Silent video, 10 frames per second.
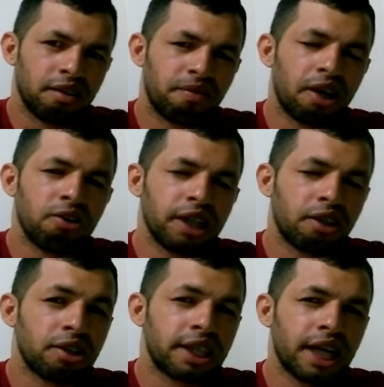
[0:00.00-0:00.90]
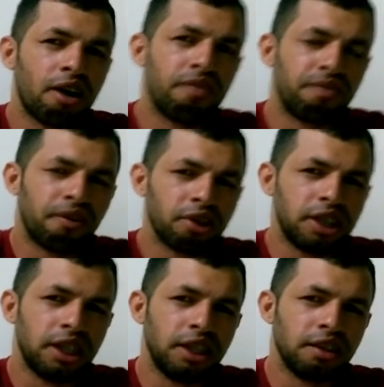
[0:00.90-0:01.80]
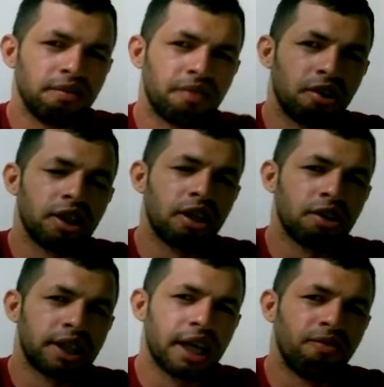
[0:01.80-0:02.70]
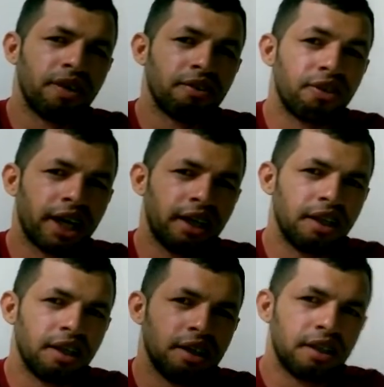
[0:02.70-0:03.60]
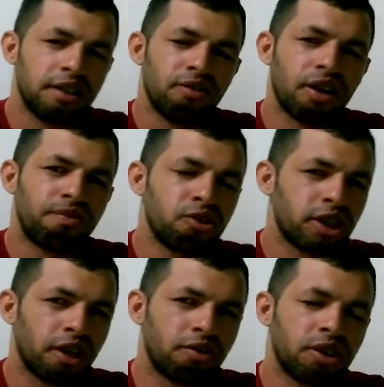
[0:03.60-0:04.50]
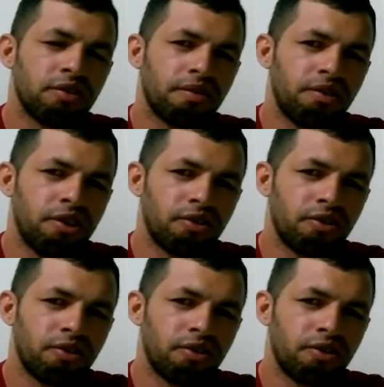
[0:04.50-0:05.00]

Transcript: para onde a nossa alma pode ir, para onde a nossa alma vai, se vai para o céu ou se vai para o